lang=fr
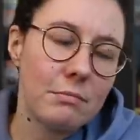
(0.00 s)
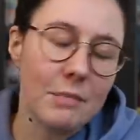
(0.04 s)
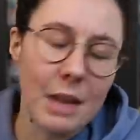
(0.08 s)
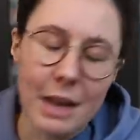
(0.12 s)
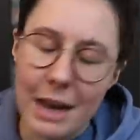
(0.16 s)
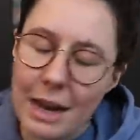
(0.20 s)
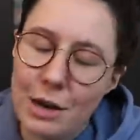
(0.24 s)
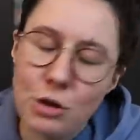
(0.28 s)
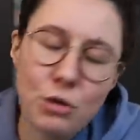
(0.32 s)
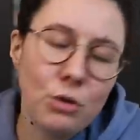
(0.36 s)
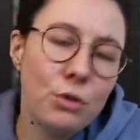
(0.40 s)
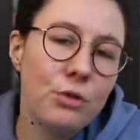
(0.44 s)
Et
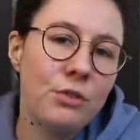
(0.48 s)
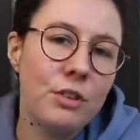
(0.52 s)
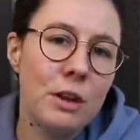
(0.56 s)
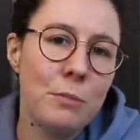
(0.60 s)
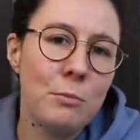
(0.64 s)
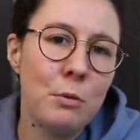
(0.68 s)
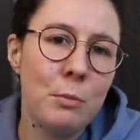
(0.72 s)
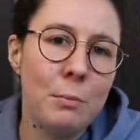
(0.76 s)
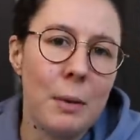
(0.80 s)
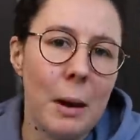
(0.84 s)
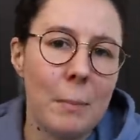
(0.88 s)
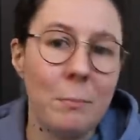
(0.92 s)
là, je ne
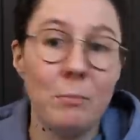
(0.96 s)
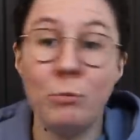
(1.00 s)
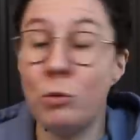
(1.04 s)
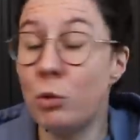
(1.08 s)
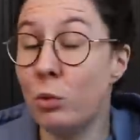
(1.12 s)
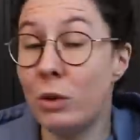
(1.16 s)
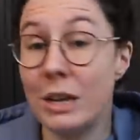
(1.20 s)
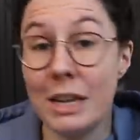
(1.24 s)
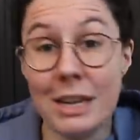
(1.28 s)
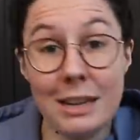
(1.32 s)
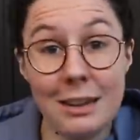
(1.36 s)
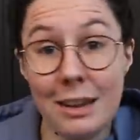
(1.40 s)
filme pas.
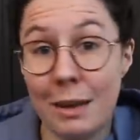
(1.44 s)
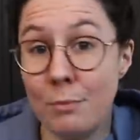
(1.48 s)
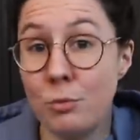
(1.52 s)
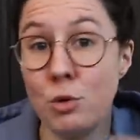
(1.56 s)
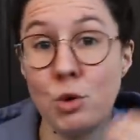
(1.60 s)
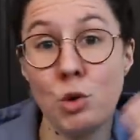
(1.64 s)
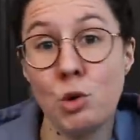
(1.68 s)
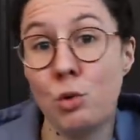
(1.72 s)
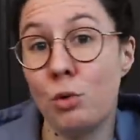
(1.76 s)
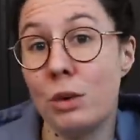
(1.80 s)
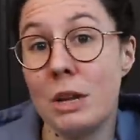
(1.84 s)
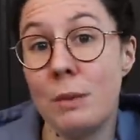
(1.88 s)
Donc, idem,
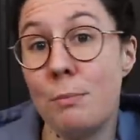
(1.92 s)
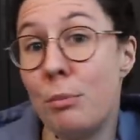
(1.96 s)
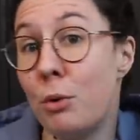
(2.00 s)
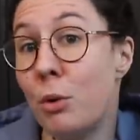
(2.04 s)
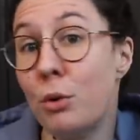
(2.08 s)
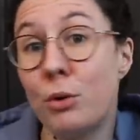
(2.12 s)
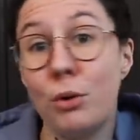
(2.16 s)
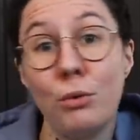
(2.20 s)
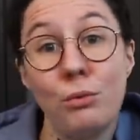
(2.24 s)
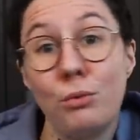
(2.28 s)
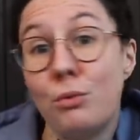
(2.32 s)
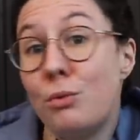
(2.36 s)
ce sont des
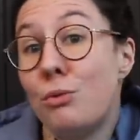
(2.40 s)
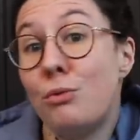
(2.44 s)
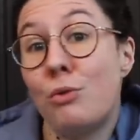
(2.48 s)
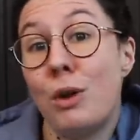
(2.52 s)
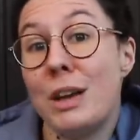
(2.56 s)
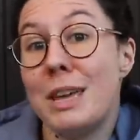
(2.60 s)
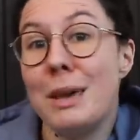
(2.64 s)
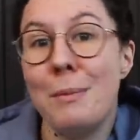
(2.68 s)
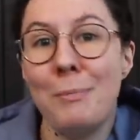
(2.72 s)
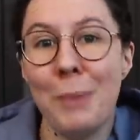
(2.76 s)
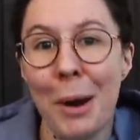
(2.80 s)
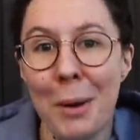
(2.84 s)
plans que vous ne
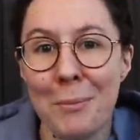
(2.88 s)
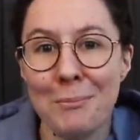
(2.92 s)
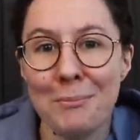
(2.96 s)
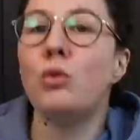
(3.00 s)
voyez pas.